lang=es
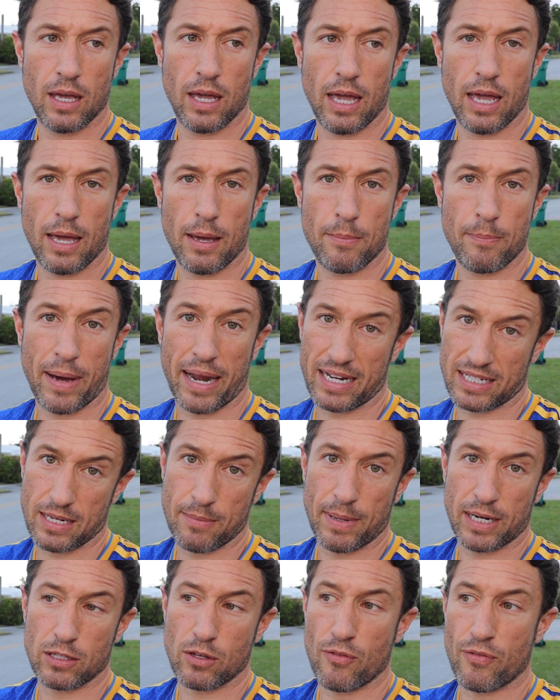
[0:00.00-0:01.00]
eh, para
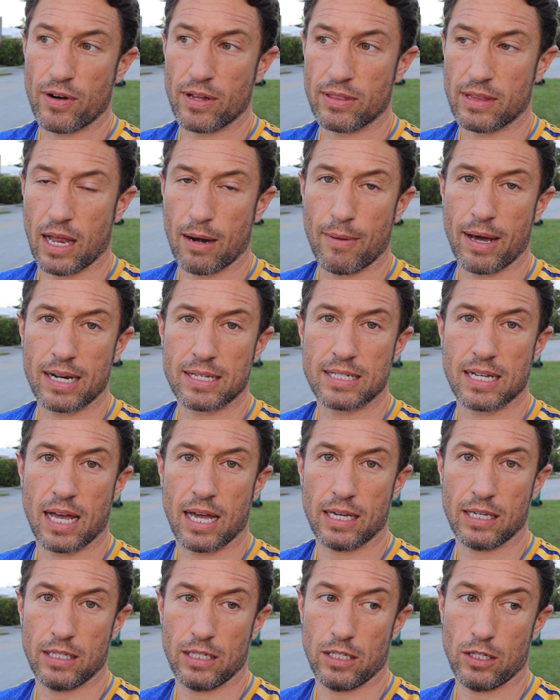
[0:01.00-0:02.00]
ese partido frente al
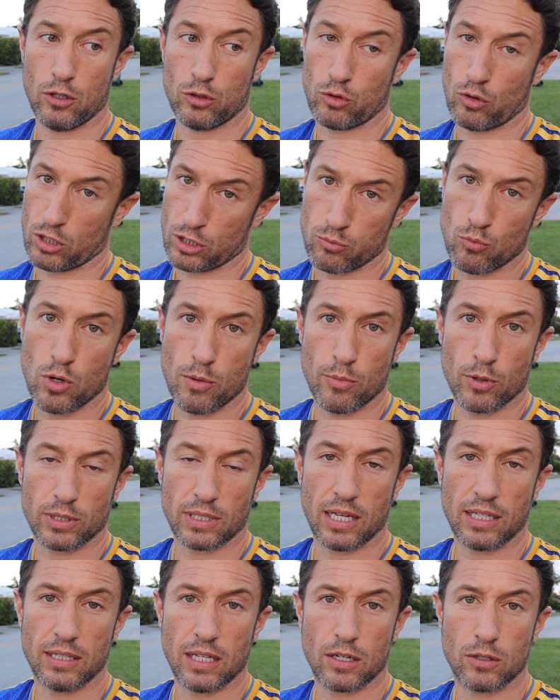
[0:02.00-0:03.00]
Barça y otro que es muy
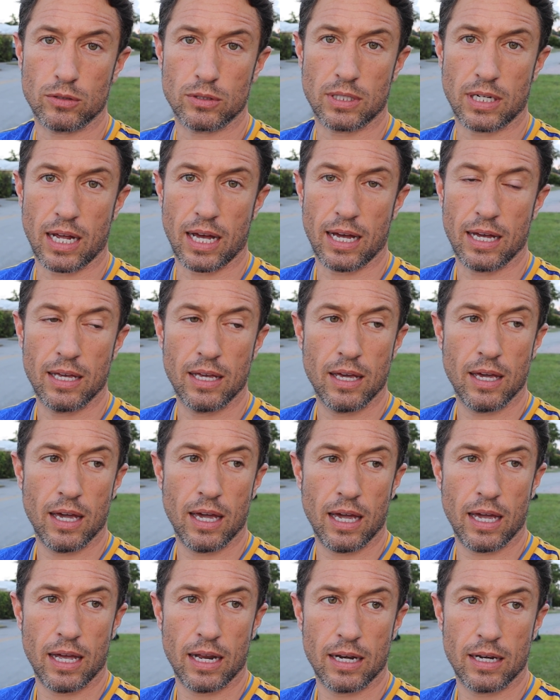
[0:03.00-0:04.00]
importante contra
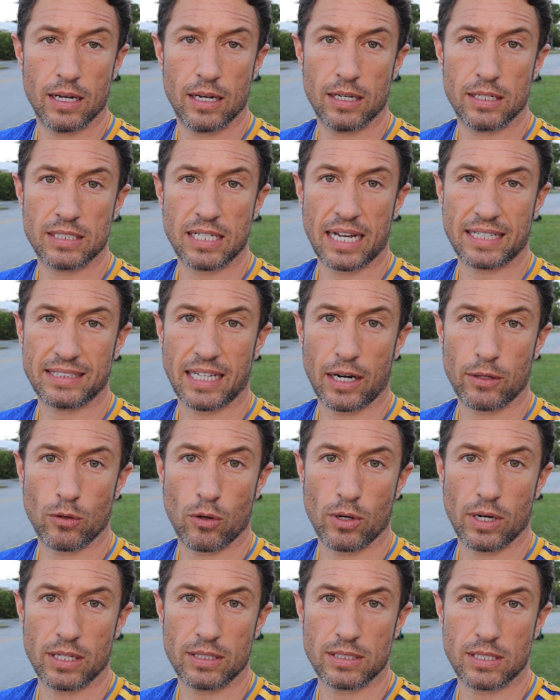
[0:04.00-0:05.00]
el Shakhtar
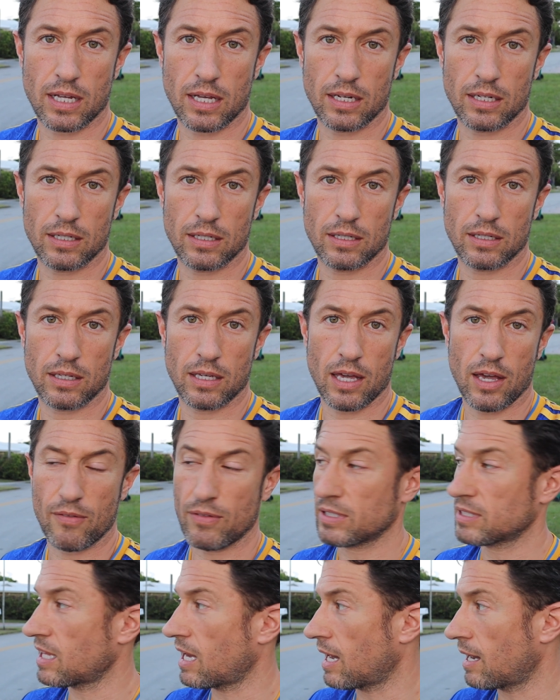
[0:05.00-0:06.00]
Donetsk en
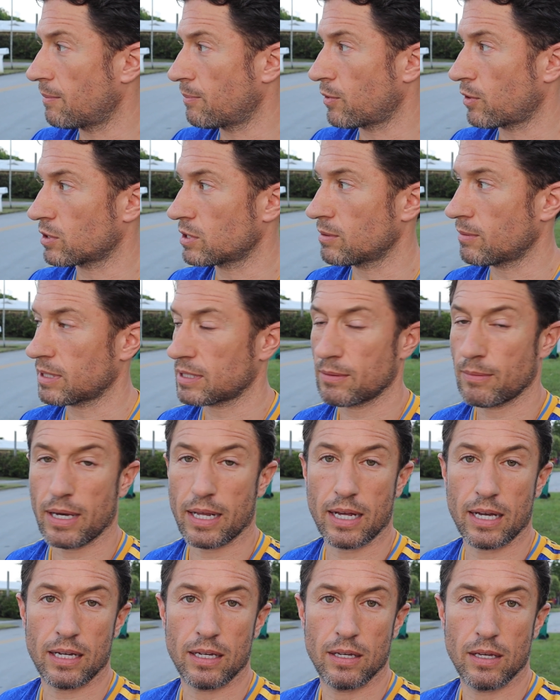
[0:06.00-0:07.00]
Kiev esta próxima
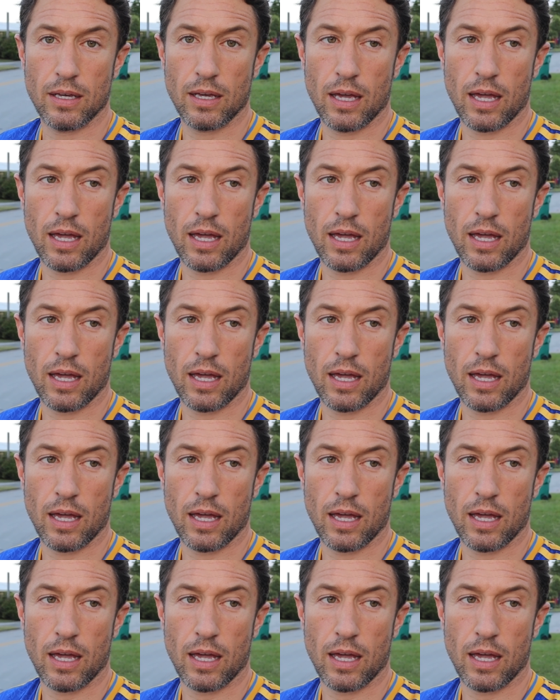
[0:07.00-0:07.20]
semana,